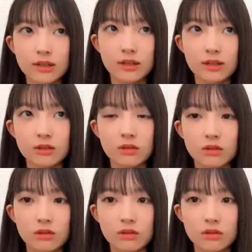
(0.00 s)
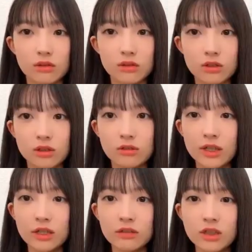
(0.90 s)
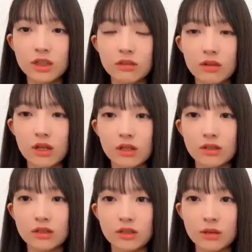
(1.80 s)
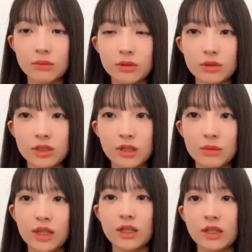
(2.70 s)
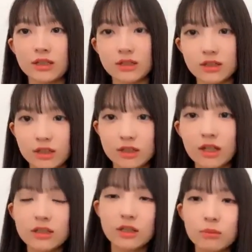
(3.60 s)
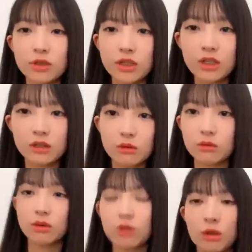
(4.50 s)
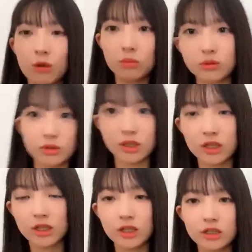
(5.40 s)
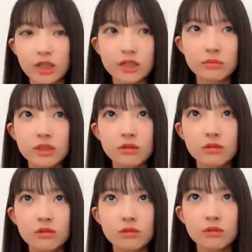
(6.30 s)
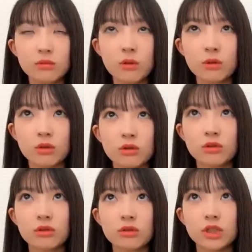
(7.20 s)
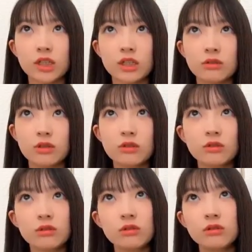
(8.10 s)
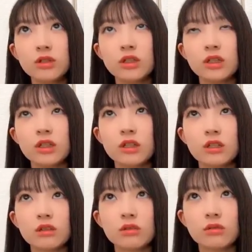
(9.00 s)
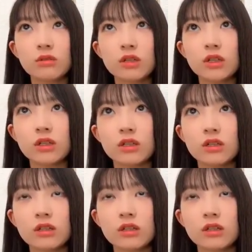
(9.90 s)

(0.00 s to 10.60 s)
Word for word: あのー、座りの席は全部女性みたいな感じですね男性もいたけどほぼ女性立ち見のもほとんど女性で後ろの方に本当にね